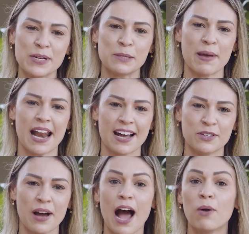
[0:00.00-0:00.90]

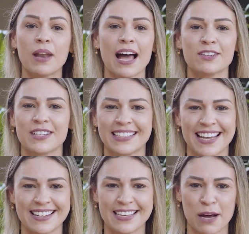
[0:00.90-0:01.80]
esperado ao lado
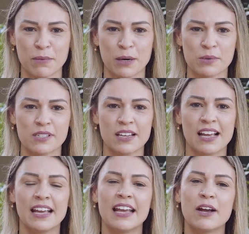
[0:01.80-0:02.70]
daqueles que amamos
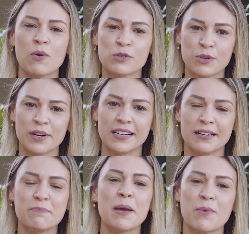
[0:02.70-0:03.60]
e
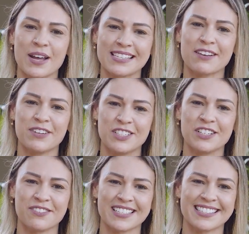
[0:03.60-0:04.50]
construir memórias
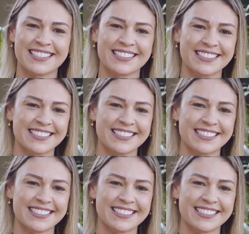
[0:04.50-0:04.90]
afetivas.